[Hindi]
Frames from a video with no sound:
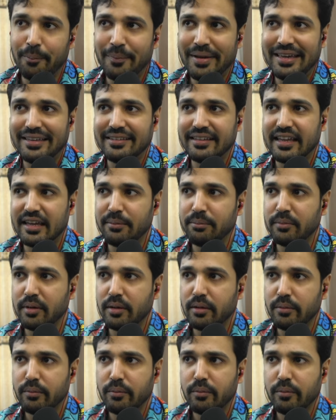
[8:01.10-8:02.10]
मेज़ गेम
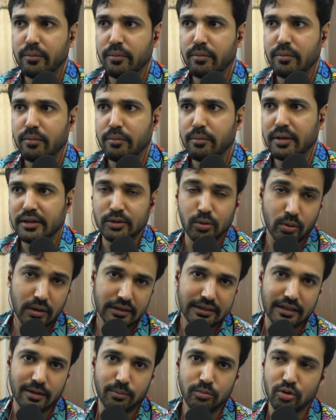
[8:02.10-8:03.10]
में मैं थोड़ा
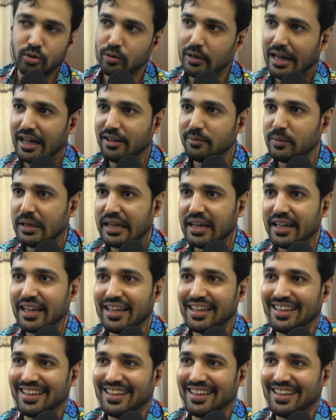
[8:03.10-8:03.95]
सा कमज़ोर आदमी है